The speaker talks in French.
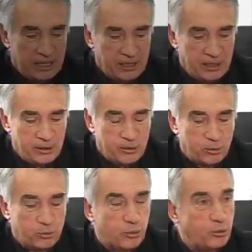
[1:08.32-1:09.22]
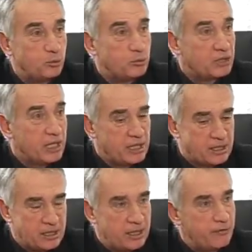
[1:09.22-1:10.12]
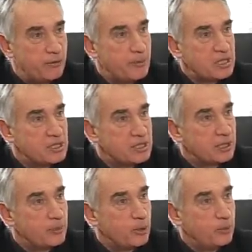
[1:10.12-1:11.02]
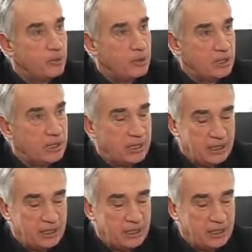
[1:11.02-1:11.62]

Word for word: et c'est surtout Renaud Dutreil qui a fait passer cet amendement